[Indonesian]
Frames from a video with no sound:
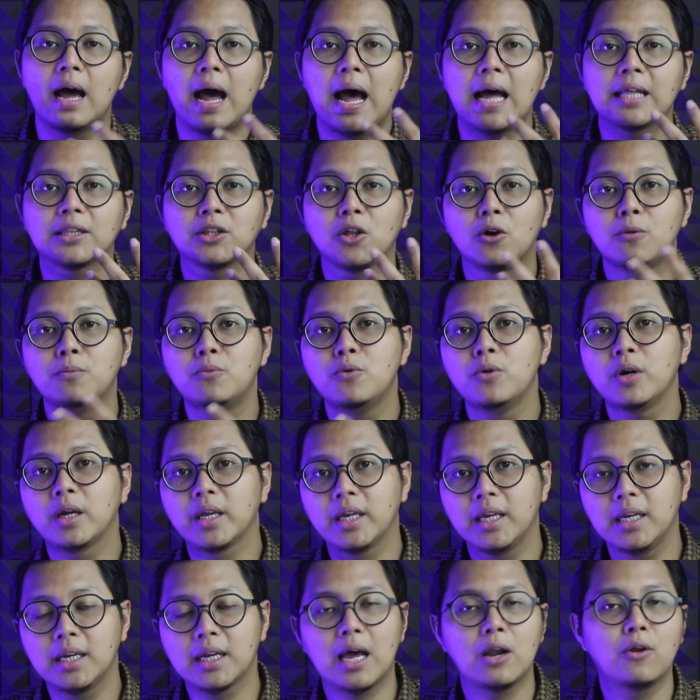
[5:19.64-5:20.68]
Atau
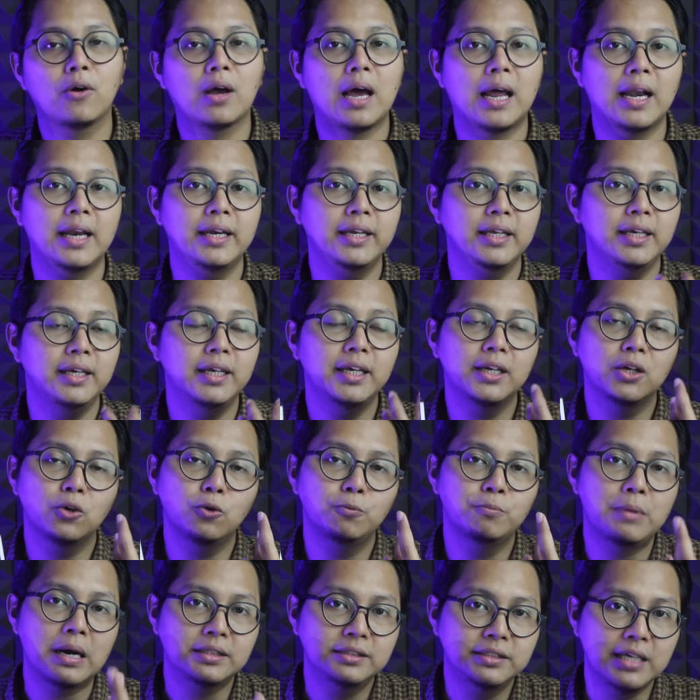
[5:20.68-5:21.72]
mungkin kalau kalian ingin
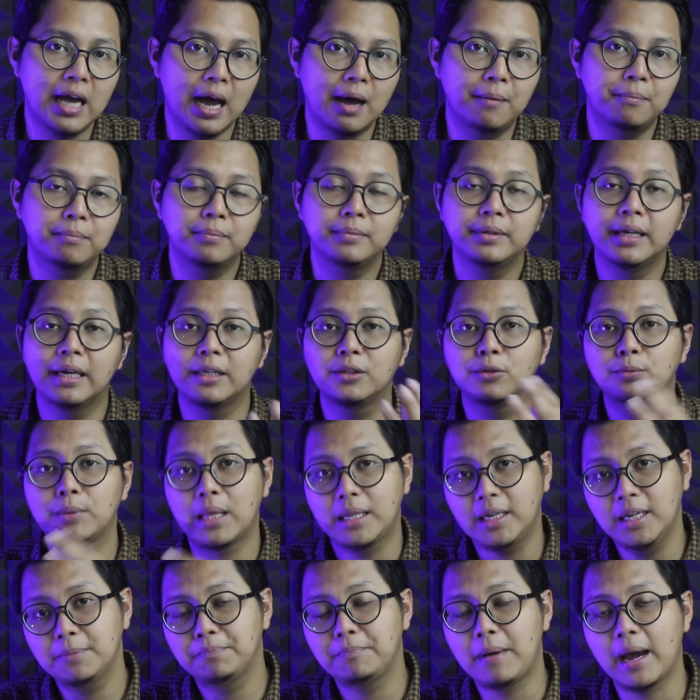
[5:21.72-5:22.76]
ubah jam, yaitu
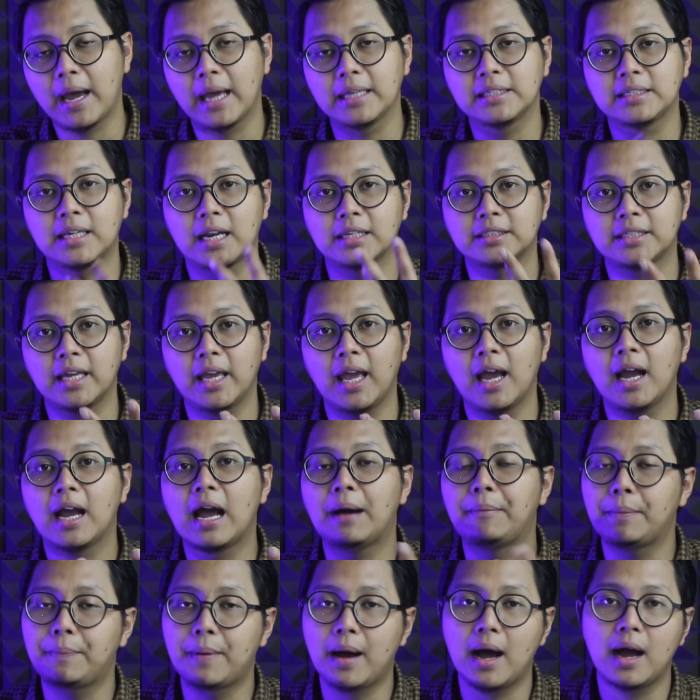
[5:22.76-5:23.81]
tadi pakai cara saya, nggak
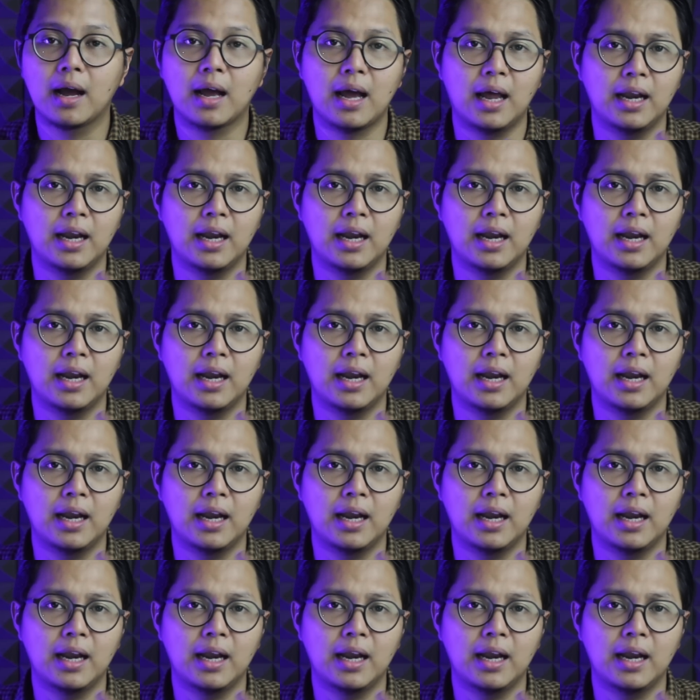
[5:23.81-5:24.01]
apa-apa.